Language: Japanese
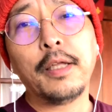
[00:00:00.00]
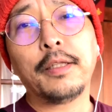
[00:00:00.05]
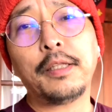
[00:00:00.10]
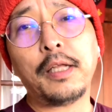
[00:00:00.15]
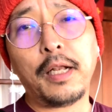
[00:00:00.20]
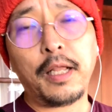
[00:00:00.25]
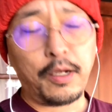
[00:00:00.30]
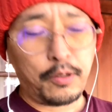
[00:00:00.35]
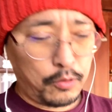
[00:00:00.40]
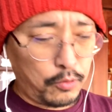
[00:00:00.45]

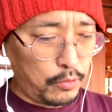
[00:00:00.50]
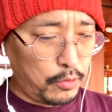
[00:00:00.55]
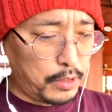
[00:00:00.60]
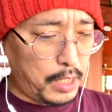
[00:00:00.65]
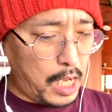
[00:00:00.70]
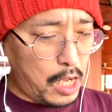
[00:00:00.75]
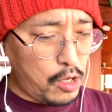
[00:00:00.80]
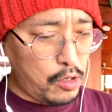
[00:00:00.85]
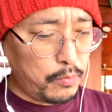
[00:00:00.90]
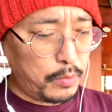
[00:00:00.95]
でね、この
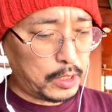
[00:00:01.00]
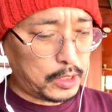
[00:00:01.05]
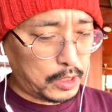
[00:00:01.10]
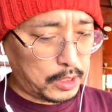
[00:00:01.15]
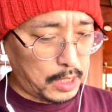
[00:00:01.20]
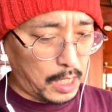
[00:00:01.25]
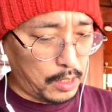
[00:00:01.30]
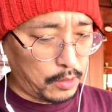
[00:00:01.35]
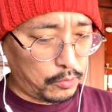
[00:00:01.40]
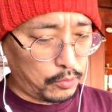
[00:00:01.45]
直道
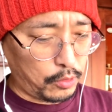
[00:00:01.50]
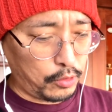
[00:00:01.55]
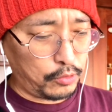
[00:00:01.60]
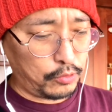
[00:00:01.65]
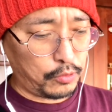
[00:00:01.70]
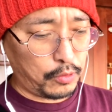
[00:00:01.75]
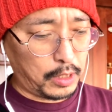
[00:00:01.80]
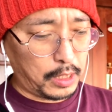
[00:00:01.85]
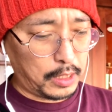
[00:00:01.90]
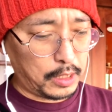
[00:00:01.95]
さんとい
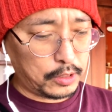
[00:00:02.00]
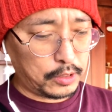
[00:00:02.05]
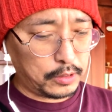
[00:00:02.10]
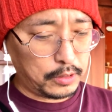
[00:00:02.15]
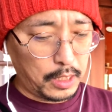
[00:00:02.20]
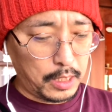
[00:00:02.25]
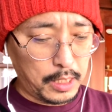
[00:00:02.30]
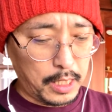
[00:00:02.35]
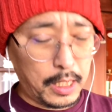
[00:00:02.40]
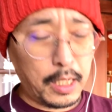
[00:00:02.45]
うのがです
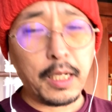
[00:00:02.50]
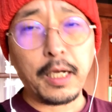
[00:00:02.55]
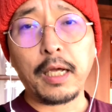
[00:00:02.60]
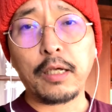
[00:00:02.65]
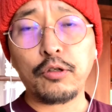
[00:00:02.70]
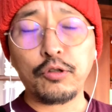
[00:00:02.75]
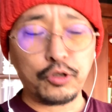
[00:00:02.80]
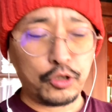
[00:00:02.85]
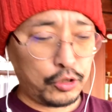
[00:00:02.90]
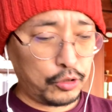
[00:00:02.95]
ね、なかなか
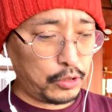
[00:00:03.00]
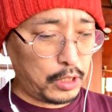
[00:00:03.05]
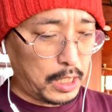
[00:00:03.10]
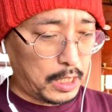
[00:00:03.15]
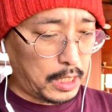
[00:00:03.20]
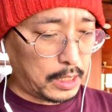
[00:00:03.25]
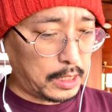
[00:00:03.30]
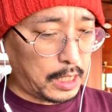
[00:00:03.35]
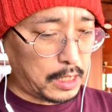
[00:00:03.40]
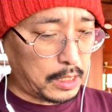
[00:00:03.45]
優秀な
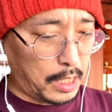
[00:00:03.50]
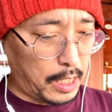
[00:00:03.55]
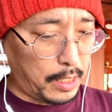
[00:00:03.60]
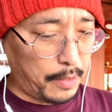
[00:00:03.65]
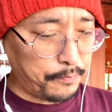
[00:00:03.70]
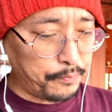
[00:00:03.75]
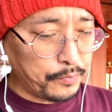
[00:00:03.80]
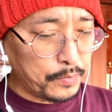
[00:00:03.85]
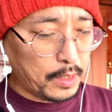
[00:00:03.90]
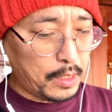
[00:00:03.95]
方
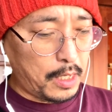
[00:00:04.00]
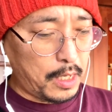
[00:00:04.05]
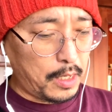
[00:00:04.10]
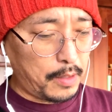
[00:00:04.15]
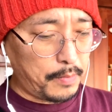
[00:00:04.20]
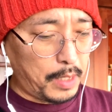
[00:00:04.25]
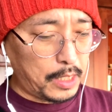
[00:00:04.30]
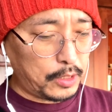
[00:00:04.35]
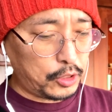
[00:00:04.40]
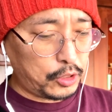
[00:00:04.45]
で、
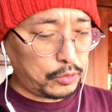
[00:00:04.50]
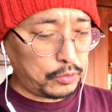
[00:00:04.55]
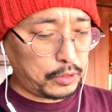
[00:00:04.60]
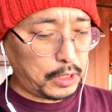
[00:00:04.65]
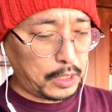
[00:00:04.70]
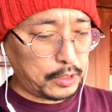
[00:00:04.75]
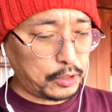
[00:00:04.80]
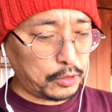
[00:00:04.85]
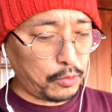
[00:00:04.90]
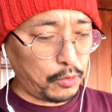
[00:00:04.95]
えー、満州
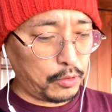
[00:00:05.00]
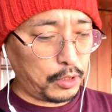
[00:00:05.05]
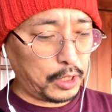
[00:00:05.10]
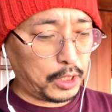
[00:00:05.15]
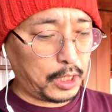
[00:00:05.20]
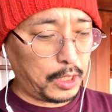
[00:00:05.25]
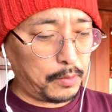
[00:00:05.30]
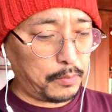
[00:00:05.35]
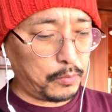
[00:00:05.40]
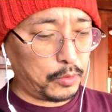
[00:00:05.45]
鉄道に
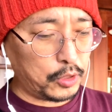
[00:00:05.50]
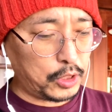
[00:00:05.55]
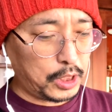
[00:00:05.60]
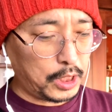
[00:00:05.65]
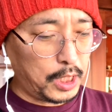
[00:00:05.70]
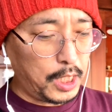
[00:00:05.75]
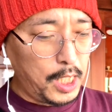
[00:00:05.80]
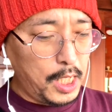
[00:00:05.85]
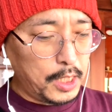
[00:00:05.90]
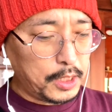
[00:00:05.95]
勤務
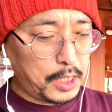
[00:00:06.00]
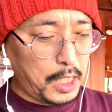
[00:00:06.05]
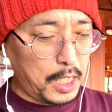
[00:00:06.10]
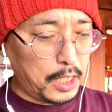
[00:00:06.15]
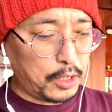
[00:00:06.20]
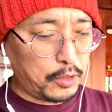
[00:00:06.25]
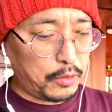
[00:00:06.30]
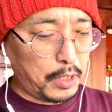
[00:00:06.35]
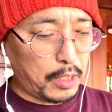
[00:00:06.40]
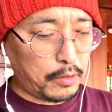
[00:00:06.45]
し、せ
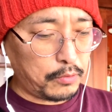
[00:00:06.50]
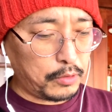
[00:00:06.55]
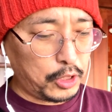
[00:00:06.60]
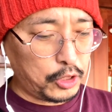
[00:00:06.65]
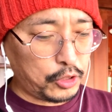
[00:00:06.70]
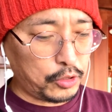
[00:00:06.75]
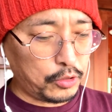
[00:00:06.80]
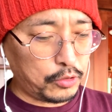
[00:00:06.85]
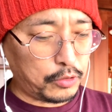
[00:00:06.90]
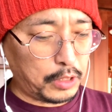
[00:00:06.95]
んきゅうひゃくに
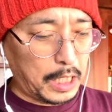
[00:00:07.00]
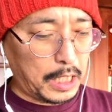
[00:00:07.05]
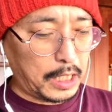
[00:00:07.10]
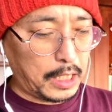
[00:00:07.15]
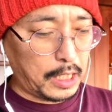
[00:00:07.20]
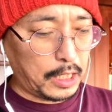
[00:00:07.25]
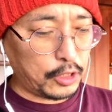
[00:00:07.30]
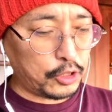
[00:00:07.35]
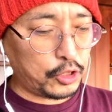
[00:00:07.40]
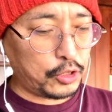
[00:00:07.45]
じゅうきゅうねん
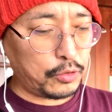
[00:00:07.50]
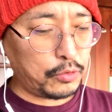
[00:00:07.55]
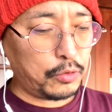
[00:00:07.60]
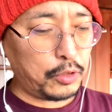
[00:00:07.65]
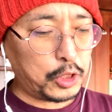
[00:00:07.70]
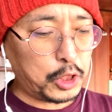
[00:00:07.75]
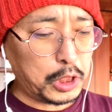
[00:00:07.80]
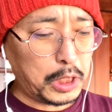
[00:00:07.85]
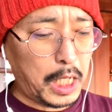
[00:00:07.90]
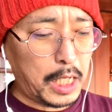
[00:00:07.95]
からじゅ
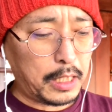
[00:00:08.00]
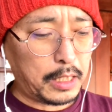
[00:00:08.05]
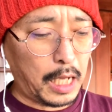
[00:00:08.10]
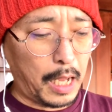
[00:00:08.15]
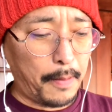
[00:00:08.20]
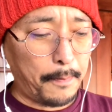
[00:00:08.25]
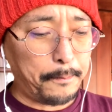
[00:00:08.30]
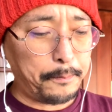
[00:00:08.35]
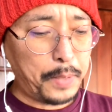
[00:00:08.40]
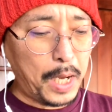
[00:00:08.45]
ういちねん
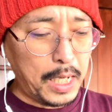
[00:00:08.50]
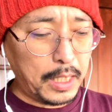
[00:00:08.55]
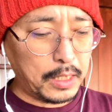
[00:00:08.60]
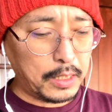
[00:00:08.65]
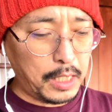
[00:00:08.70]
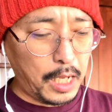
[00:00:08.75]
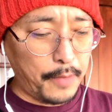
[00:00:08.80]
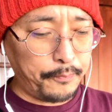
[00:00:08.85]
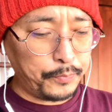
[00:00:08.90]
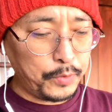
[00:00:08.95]
かん、パリ
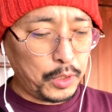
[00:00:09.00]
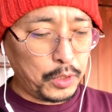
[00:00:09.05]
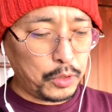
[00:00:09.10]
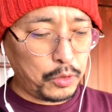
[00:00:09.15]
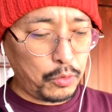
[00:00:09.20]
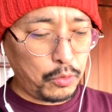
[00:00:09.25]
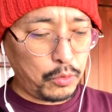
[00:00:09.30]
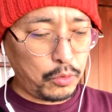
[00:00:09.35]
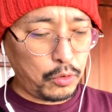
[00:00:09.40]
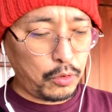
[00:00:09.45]
で
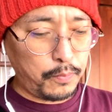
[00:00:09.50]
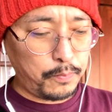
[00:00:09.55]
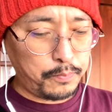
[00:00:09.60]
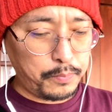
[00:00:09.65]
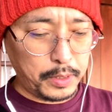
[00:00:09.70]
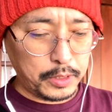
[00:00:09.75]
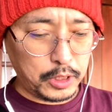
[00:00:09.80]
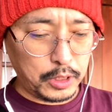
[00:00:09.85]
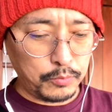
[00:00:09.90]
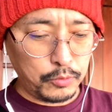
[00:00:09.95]

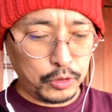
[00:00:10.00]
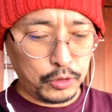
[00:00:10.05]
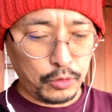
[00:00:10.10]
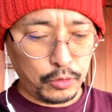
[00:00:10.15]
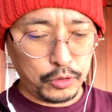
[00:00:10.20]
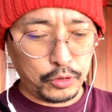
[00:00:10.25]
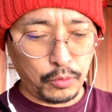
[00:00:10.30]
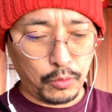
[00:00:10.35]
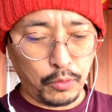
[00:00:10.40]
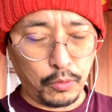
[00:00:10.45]
ヨーロッパ事務
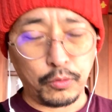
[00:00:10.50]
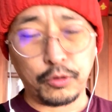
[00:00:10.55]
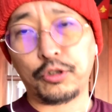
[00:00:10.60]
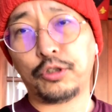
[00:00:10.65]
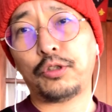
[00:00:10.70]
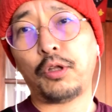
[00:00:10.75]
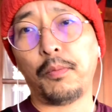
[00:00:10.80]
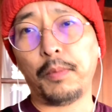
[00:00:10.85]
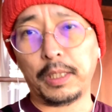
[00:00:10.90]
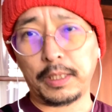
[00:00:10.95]
所長を
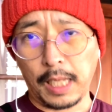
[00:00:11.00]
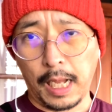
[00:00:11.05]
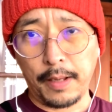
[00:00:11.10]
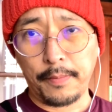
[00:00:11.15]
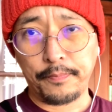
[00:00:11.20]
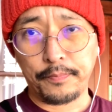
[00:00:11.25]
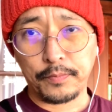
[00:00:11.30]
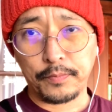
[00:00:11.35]
務めた。